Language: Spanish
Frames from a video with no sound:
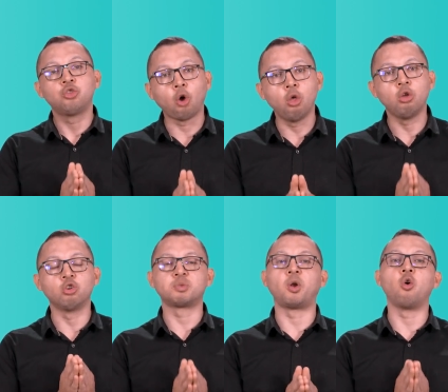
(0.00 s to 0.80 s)
todos
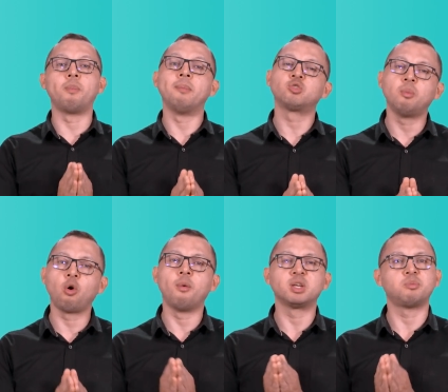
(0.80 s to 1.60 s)
nos preocupemos un
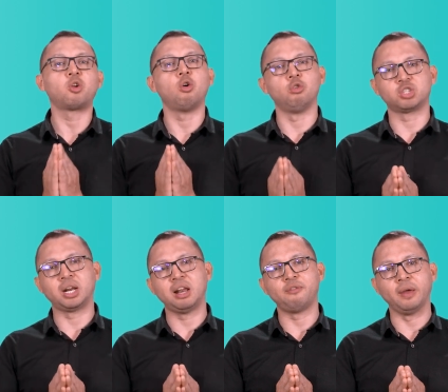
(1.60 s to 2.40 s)
poco más por
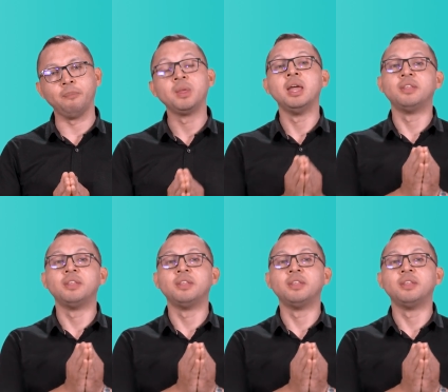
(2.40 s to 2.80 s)
conocer la fe.